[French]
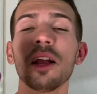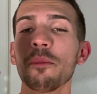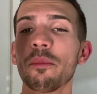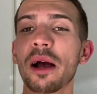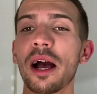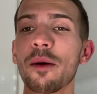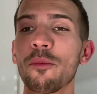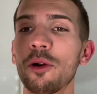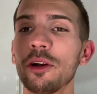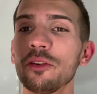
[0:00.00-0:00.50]

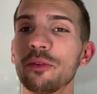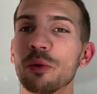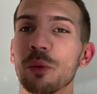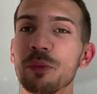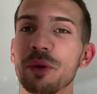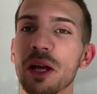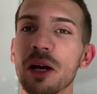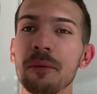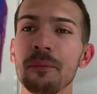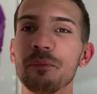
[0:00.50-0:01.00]
Apparemment, elles
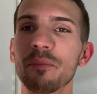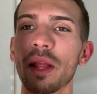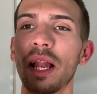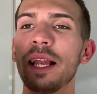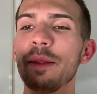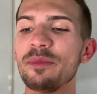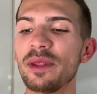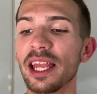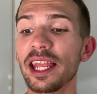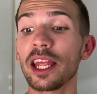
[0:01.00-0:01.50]
sont bien.
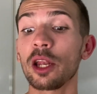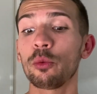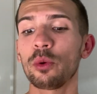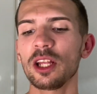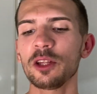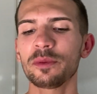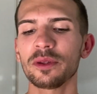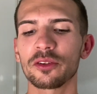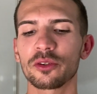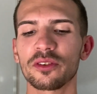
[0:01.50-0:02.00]
Elle aime bien
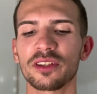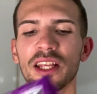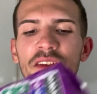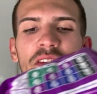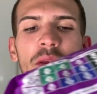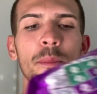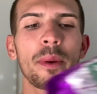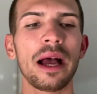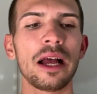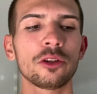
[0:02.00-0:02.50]
always parce que ça
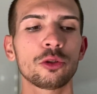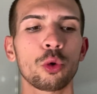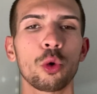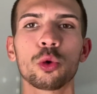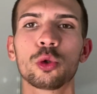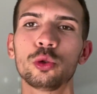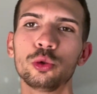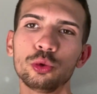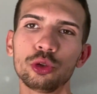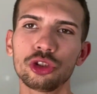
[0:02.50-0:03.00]
fait pas
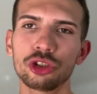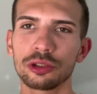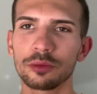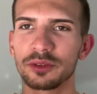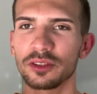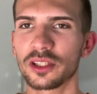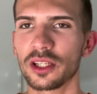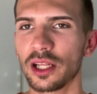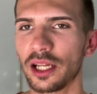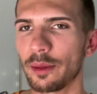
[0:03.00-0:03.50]
trop couche.
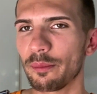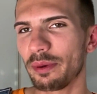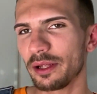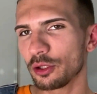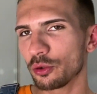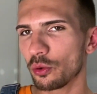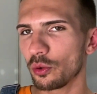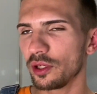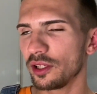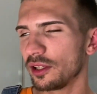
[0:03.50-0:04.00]
Parce qu'elle aime pas
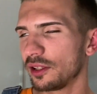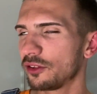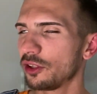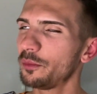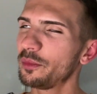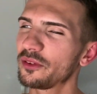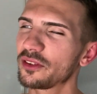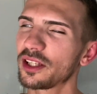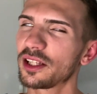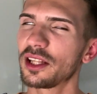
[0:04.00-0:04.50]
trop les
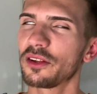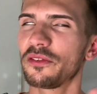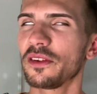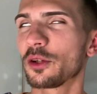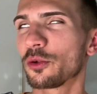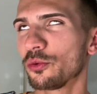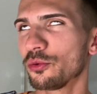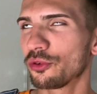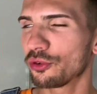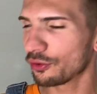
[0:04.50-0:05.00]
autres parce que ça
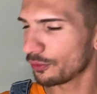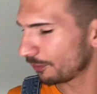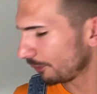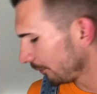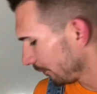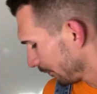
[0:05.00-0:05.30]
fait couche.